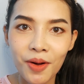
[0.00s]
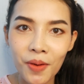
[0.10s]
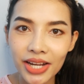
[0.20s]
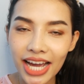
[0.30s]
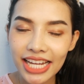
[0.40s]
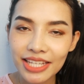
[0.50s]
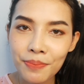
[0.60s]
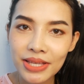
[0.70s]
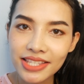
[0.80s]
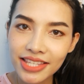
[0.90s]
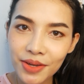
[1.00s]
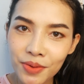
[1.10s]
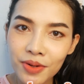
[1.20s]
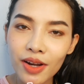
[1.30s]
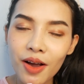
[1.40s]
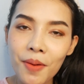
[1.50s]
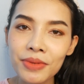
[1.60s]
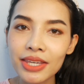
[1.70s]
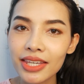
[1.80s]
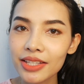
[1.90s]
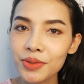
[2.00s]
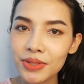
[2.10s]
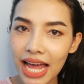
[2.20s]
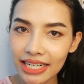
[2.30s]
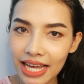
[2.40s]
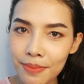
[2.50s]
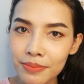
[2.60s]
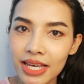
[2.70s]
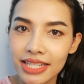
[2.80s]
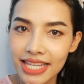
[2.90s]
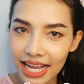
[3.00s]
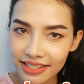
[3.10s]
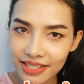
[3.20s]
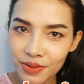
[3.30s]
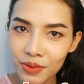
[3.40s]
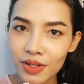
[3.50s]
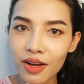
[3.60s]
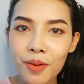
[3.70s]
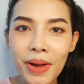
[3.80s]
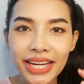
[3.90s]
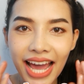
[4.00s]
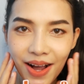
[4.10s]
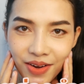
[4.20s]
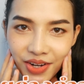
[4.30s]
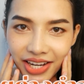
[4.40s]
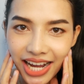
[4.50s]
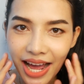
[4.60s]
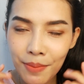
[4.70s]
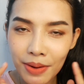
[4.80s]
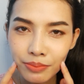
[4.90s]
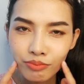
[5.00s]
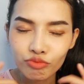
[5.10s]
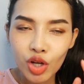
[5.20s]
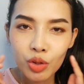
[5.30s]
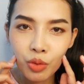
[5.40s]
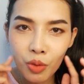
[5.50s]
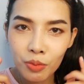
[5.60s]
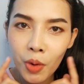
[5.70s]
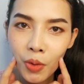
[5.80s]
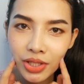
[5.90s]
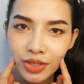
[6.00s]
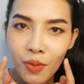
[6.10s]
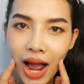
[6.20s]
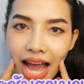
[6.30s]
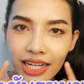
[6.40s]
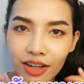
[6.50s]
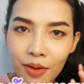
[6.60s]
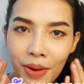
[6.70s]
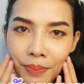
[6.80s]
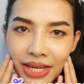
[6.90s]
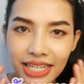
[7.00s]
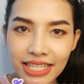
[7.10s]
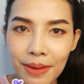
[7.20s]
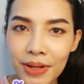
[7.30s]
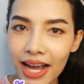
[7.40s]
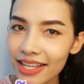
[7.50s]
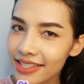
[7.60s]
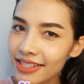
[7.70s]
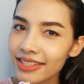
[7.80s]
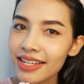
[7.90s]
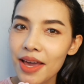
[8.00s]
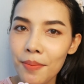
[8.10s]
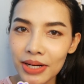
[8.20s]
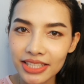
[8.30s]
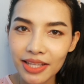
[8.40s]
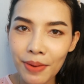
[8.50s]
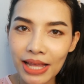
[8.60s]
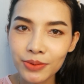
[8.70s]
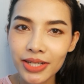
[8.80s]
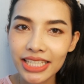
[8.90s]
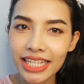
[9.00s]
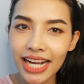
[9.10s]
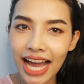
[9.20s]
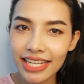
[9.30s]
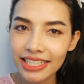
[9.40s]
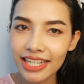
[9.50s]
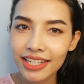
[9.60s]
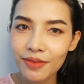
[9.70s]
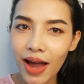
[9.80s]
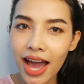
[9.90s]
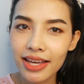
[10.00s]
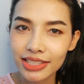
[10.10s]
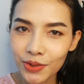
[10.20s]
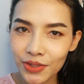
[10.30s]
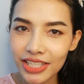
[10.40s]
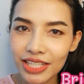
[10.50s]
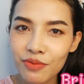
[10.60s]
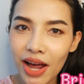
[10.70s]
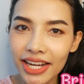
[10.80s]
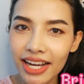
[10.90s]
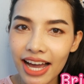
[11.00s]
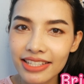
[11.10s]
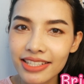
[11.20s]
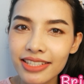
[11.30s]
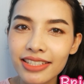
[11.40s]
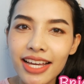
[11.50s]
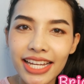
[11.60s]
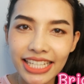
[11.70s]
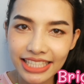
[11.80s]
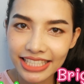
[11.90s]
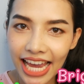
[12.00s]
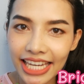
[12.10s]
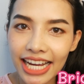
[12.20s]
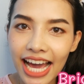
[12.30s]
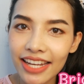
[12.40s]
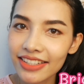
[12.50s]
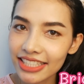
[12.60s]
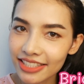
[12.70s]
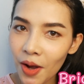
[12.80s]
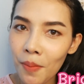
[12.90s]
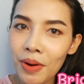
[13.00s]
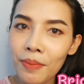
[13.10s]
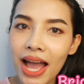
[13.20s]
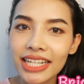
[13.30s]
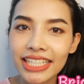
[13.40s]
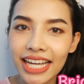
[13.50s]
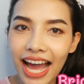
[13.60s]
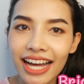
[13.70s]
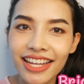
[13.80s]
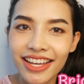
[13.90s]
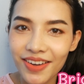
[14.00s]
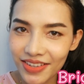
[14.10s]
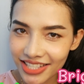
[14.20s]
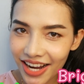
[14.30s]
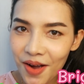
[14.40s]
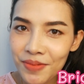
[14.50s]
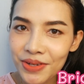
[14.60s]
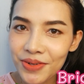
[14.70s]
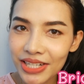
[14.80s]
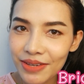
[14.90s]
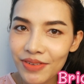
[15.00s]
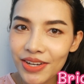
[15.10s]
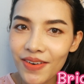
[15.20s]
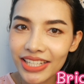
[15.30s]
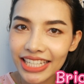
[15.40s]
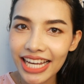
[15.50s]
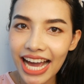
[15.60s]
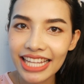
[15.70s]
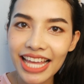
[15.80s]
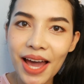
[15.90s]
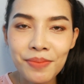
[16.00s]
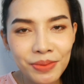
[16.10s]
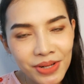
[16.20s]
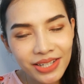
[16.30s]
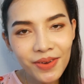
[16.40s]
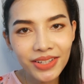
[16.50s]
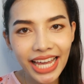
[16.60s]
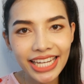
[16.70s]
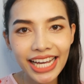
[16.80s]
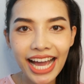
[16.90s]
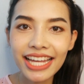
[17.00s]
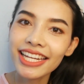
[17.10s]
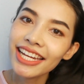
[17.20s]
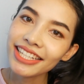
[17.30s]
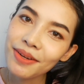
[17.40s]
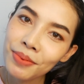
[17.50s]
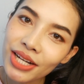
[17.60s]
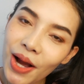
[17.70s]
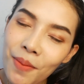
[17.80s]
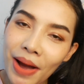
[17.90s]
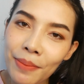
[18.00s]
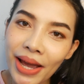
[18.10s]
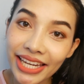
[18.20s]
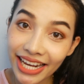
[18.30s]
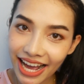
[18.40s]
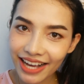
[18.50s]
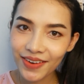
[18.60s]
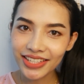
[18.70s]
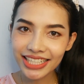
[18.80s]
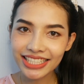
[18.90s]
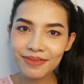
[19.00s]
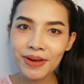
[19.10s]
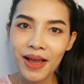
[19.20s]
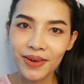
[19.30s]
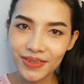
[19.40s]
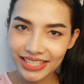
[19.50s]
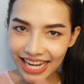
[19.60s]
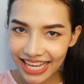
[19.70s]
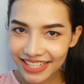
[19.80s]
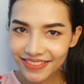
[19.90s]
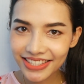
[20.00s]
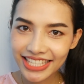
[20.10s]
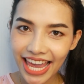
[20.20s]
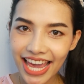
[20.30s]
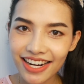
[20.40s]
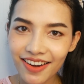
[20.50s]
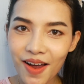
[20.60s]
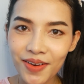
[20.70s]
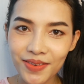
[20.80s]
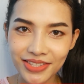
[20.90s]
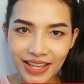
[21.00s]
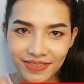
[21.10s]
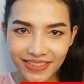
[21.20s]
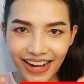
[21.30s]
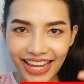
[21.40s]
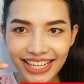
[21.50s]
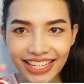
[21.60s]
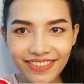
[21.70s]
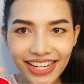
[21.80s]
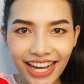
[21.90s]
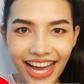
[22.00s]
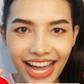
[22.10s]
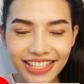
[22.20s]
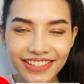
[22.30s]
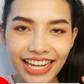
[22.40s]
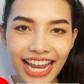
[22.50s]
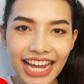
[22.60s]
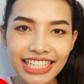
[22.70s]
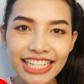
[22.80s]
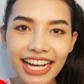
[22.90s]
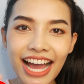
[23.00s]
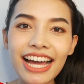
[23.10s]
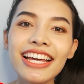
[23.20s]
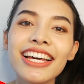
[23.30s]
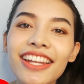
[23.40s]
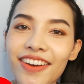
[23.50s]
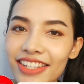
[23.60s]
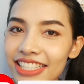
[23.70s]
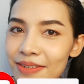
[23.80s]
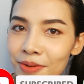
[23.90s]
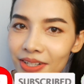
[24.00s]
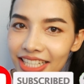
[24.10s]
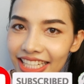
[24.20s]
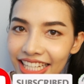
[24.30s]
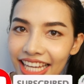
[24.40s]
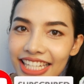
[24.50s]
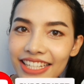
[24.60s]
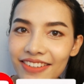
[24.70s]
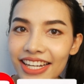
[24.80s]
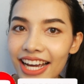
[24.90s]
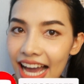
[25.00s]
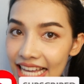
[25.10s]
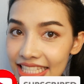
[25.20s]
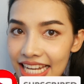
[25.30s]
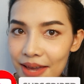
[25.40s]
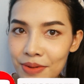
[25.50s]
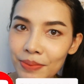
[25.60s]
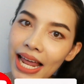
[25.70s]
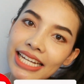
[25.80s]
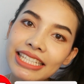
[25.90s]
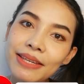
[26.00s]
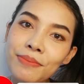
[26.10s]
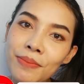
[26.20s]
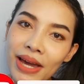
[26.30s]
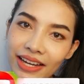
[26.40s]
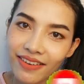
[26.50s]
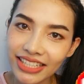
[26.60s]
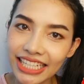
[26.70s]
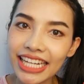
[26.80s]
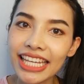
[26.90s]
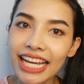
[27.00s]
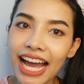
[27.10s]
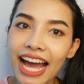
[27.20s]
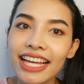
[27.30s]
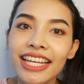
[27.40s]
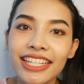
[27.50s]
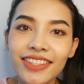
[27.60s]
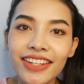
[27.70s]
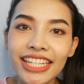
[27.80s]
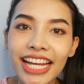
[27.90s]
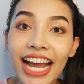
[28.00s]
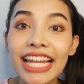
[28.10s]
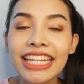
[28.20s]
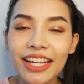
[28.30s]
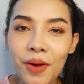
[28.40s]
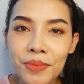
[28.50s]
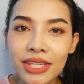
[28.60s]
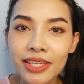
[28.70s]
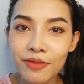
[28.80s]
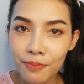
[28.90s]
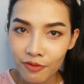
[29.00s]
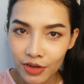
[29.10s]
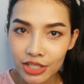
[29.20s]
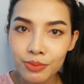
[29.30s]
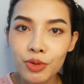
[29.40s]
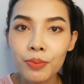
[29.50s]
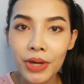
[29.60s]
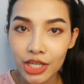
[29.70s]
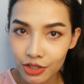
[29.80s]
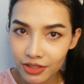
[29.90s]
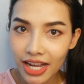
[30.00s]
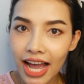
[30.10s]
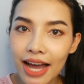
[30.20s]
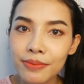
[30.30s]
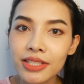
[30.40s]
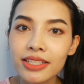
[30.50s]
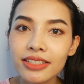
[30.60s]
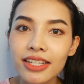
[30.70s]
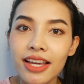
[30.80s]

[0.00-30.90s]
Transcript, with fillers: คนนะคะที่เป็นสิวแล้วก็มีจุดด่างดำจากสิวแล้วก็ใบหน้าของเรานะคะแบบลูกขุมขนกว้างแล้วก็แบบไม่กระชับนะคะซึ่งผลิตภัณฑ์ตัวนี้นะคะเรียกได้เลยว่า3 in 1 นะคะซึ่งหนิงใช้นะคะและหนิงชอบมากๆเลยค่ะก่อนจะเข้าไปดูคลิปวิดีโอหนิงนะคะถ้าเพื่อนๆคนไหนนะคะที่เพิ่งเข้ามาใหม่นะคะก็อย่าลืมกดไลค์กดแชร์แล้วก็กด subscribe ให้หนิงด้วยนะคะอยู่ด้านล่างนี้นะคะแล้วก็อย่าลืมกดกระดิ่งให้หนิงด้วยนะคะจะได้ไม่พลาดคลิปใหม่ๆของหนิงนั่นเองค่ะตอนนี้นะคะหนิงก็มี Facebook Page นะคะซึ่ง